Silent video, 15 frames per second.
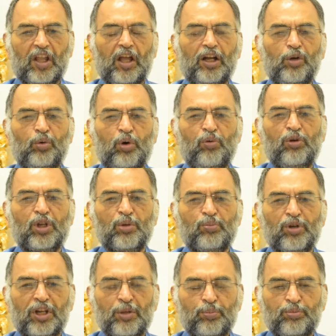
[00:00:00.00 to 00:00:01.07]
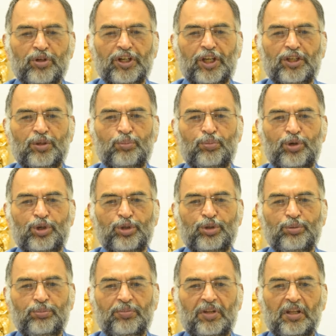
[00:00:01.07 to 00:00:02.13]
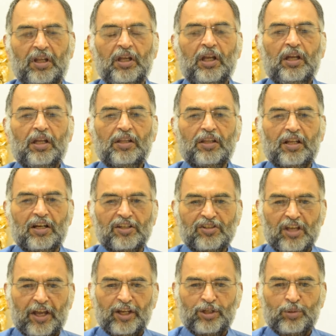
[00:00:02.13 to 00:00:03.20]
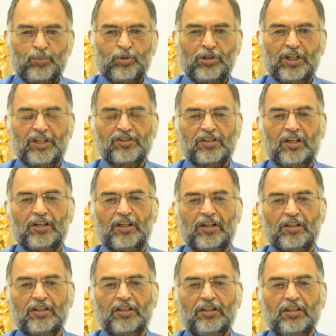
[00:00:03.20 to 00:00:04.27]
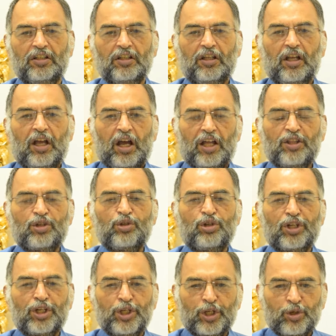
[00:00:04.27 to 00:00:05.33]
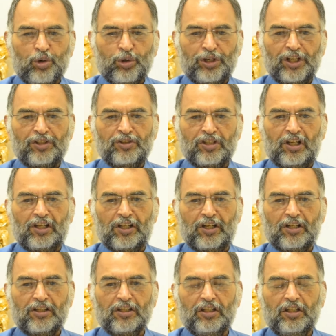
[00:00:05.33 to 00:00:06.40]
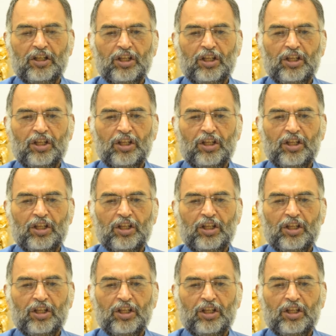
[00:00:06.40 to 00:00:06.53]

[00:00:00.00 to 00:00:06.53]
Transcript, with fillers: ஆக ஒவ்வொரு முறை புகைக்கும் பொழுதும் இந்த ரசாயனம் உள்ளே செல்கிறது அதனுடன் நிக்கோட்டின் செல்கிறது